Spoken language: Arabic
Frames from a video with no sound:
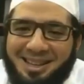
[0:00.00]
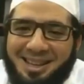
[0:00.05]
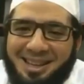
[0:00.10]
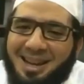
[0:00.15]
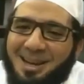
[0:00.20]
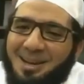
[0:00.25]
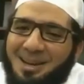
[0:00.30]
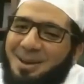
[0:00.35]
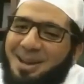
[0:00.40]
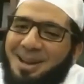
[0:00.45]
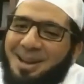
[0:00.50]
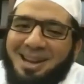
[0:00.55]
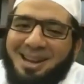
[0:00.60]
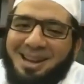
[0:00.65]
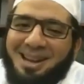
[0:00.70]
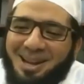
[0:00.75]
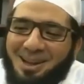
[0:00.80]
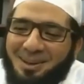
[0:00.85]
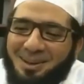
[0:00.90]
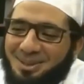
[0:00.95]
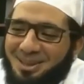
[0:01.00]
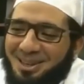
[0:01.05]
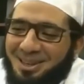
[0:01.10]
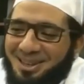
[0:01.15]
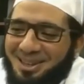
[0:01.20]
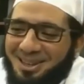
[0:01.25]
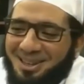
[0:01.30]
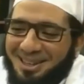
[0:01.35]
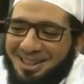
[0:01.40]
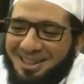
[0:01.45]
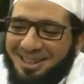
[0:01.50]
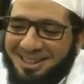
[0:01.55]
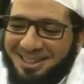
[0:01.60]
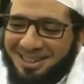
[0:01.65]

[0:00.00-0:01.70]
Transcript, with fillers: يعني يبقى قليل عليه بصراحة